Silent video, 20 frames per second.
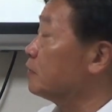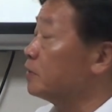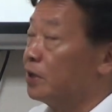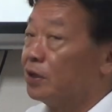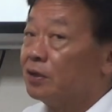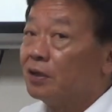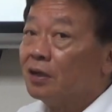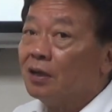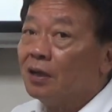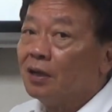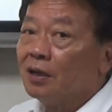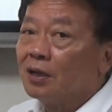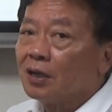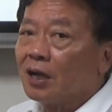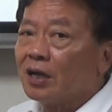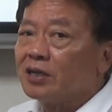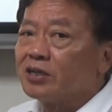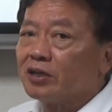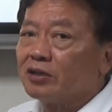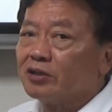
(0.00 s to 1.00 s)
看，
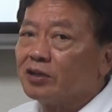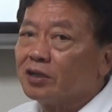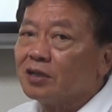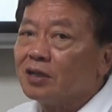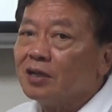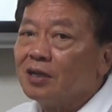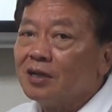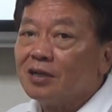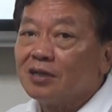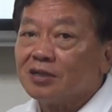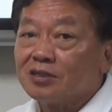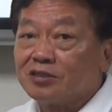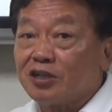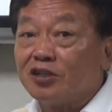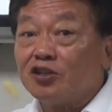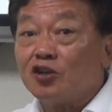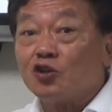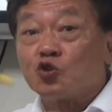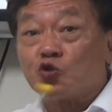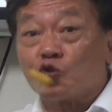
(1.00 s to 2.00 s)
看起来好像
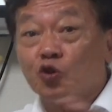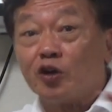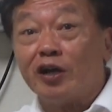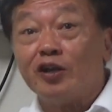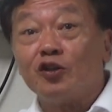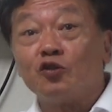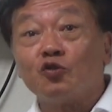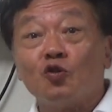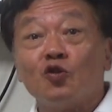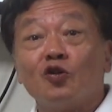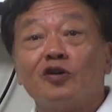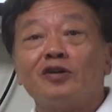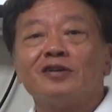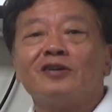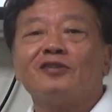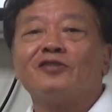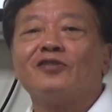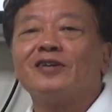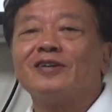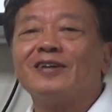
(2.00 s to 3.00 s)
真的水很多了，
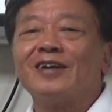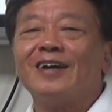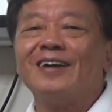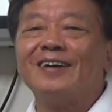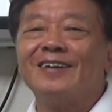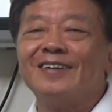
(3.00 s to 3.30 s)
哦，嘿